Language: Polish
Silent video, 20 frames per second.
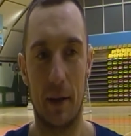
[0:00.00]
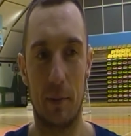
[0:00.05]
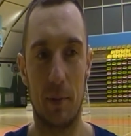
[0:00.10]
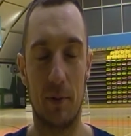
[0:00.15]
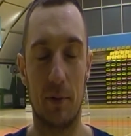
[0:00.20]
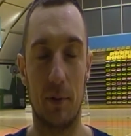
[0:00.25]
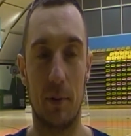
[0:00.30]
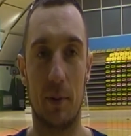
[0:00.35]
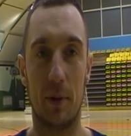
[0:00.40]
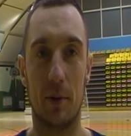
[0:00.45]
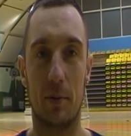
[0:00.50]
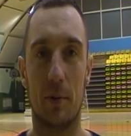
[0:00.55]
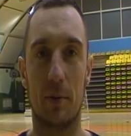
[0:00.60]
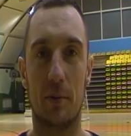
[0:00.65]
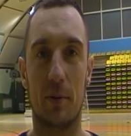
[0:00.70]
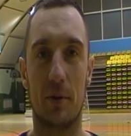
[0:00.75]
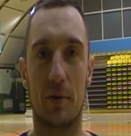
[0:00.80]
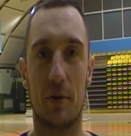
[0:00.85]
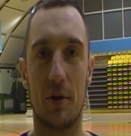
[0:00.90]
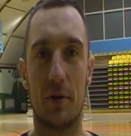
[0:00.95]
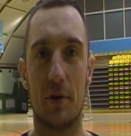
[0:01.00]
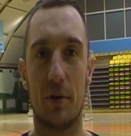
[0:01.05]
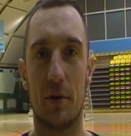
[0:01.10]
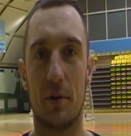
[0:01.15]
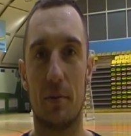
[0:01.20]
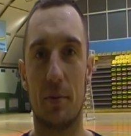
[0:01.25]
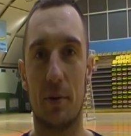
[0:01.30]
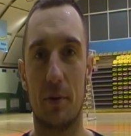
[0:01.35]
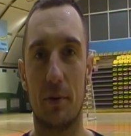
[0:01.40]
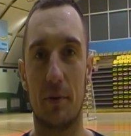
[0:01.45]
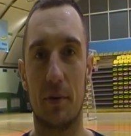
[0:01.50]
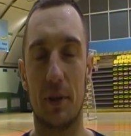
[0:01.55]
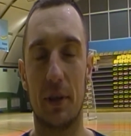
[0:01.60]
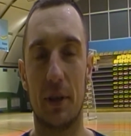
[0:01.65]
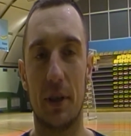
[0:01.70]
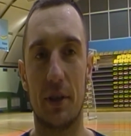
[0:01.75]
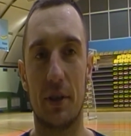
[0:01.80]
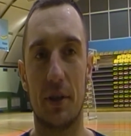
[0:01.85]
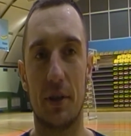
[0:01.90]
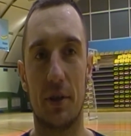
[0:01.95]
na pewno będą robić wszystko, żeby tu
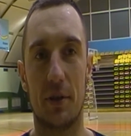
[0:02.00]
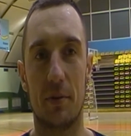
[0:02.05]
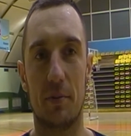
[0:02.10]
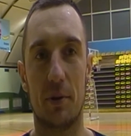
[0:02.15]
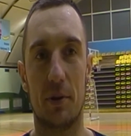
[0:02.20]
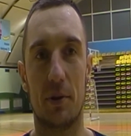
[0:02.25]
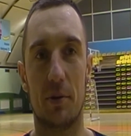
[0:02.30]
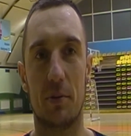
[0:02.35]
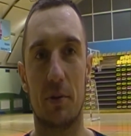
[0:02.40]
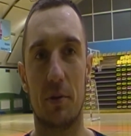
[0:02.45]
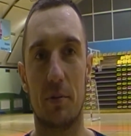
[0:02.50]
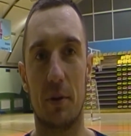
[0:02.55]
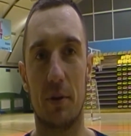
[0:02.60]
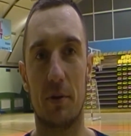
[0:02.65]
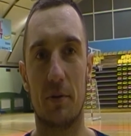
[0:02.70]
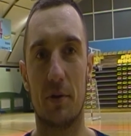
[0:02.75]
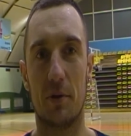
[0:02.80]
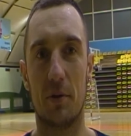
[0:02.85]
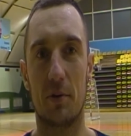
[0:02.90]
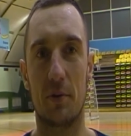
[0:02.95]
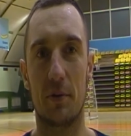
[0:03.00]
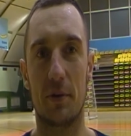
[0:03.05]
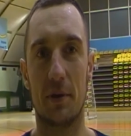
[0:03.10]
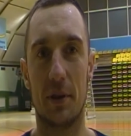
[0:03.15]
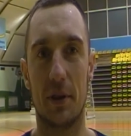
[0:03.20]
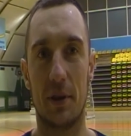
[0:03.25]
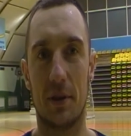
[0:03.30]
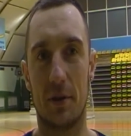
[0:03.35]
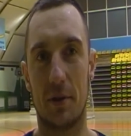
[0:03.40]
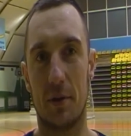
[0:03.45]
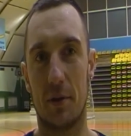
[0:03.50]
wygrać i żeby się utrzymać w czołówce,